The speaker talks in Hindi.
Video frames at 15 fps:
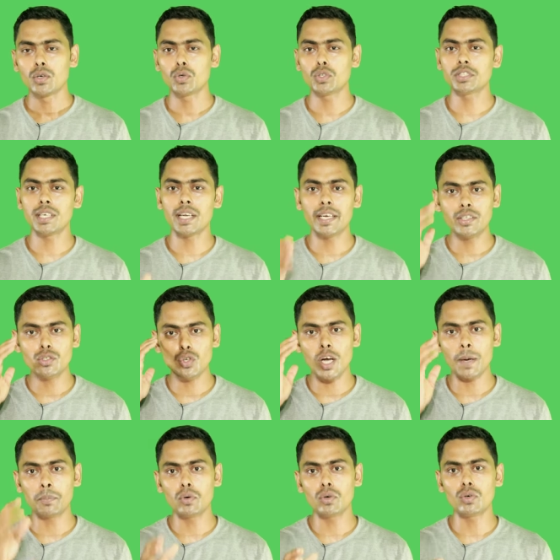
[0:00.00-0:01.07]
कुछ लाइक जो
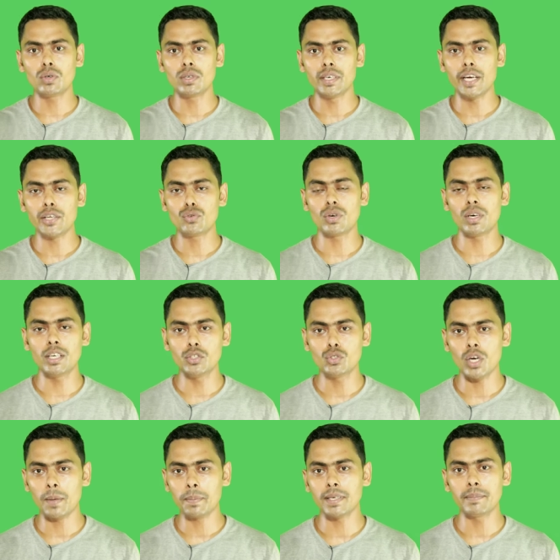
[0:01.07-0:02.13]
आपको नेचुरली
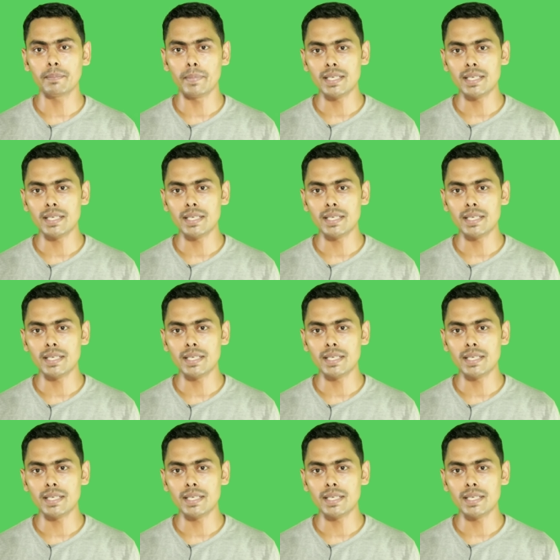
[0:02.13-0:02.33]
जो आपके